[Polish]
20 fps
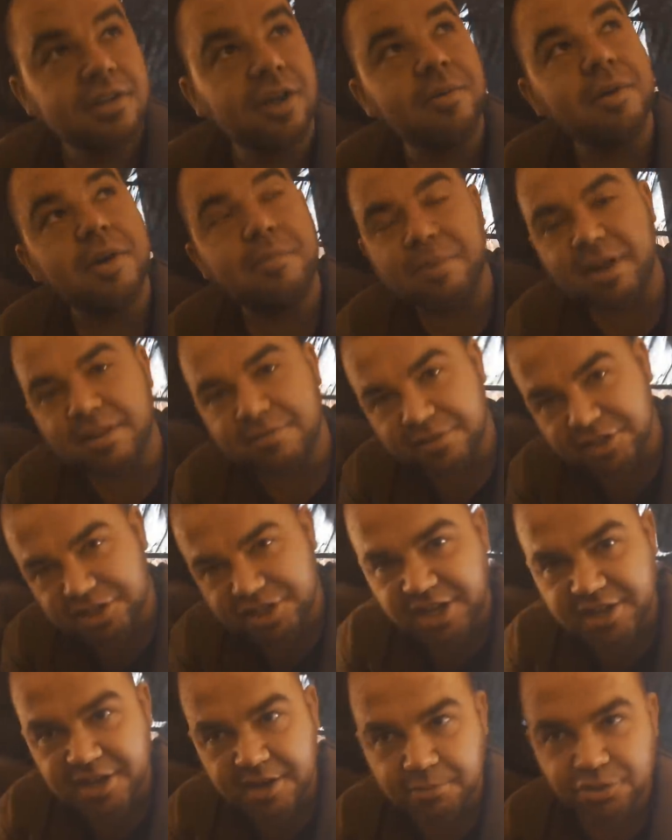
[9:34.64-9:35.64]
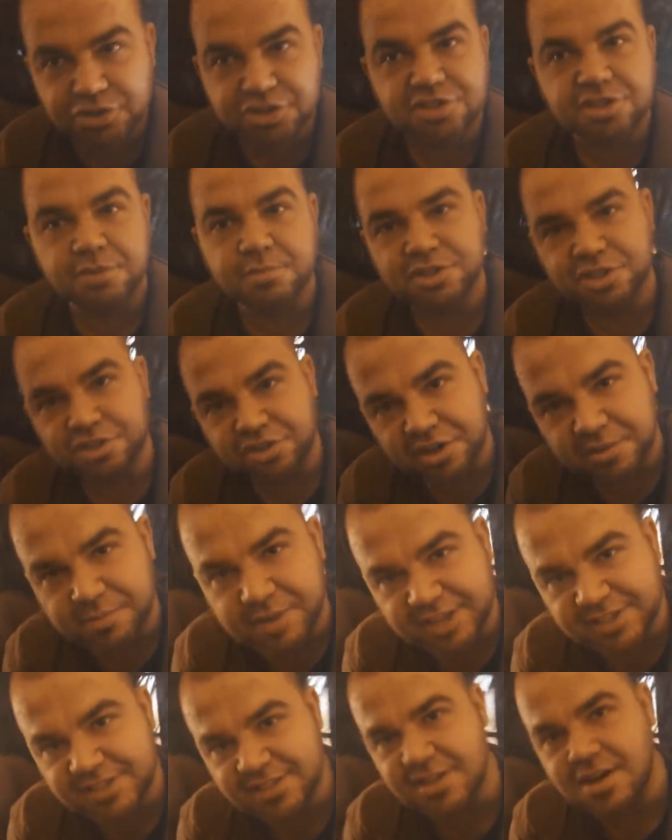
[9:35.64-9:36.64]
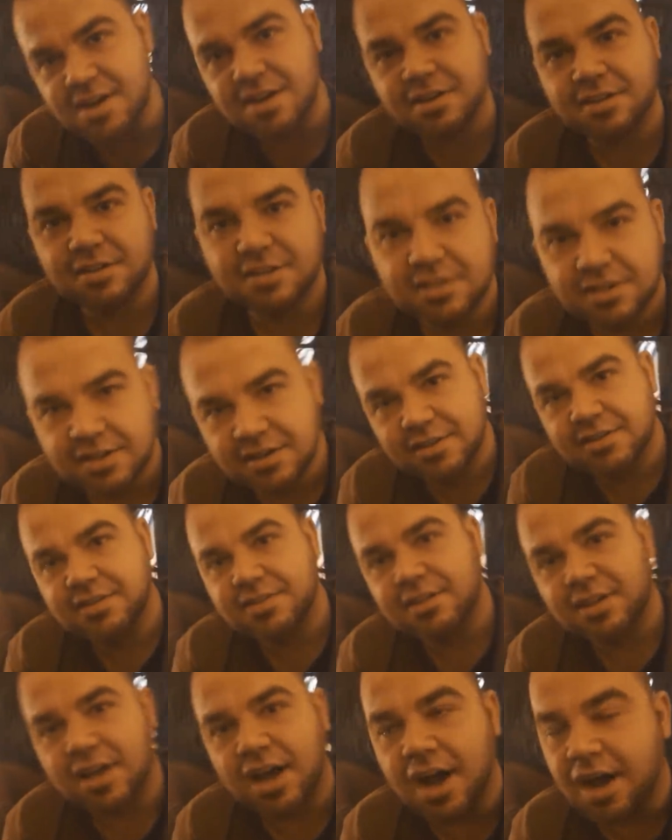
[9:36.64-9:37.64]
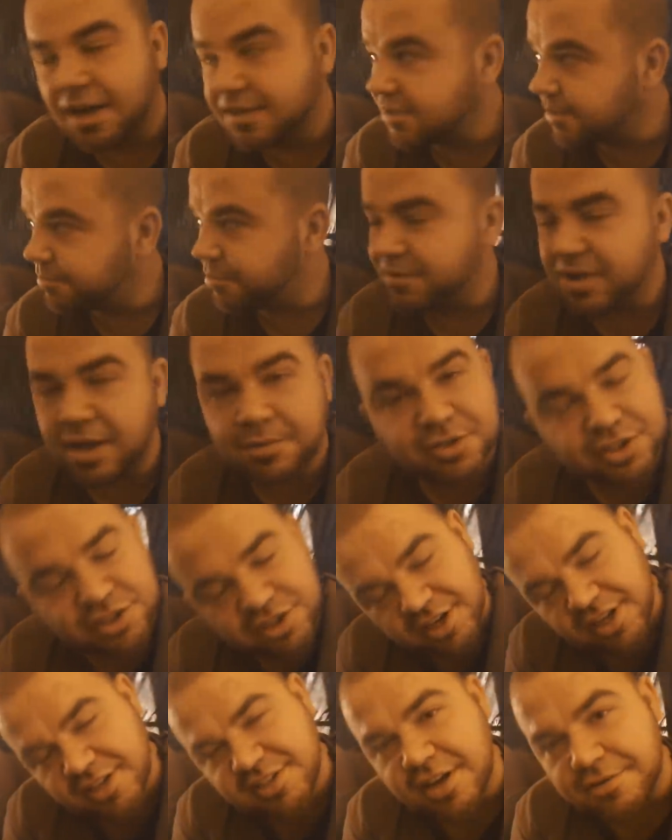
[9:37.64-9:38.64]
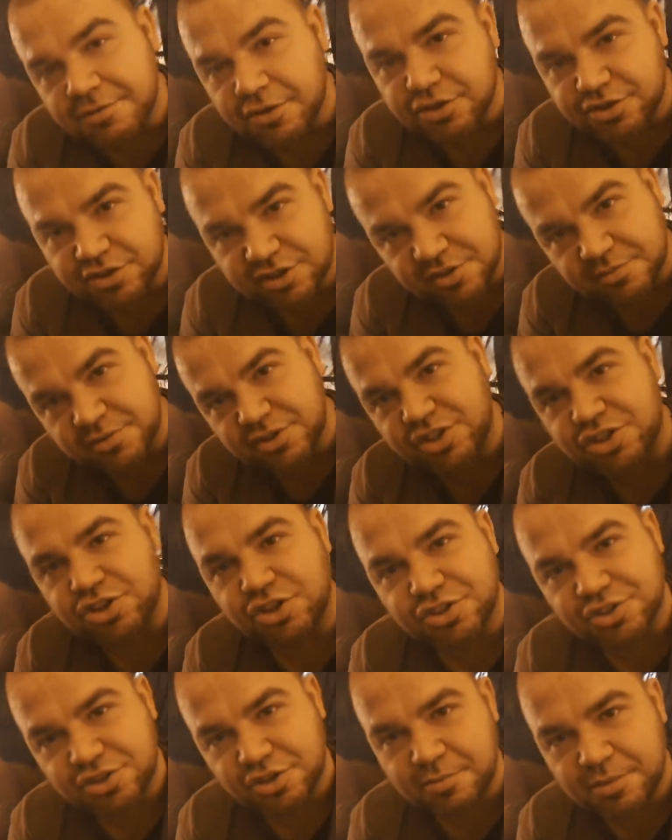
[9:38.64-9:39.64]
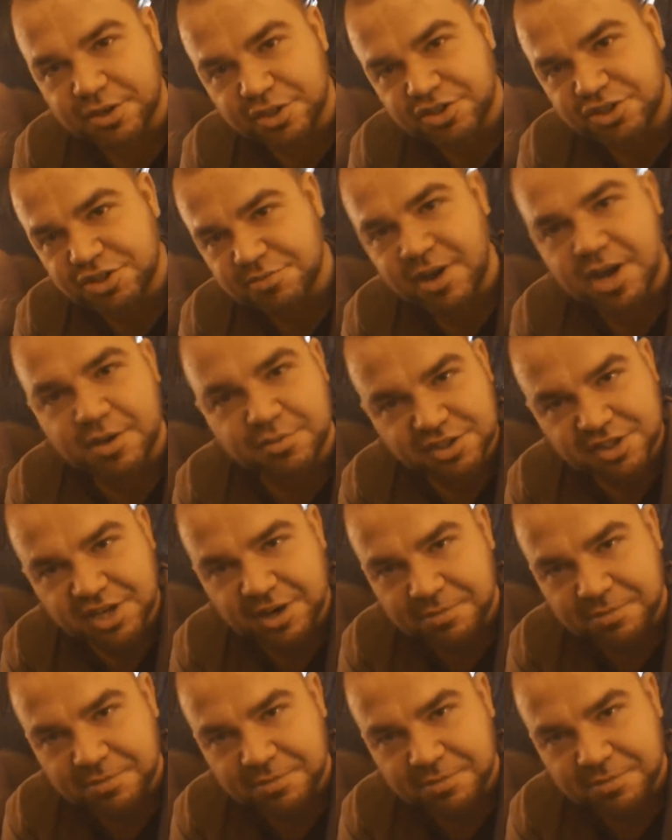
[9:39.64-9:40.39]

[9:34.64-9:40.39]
Dobra, pan wysiada, może zrobi się trochę miejsca. A, zapomniałem, że jeszcze na zewnątrz są trzy osoby i trzymają się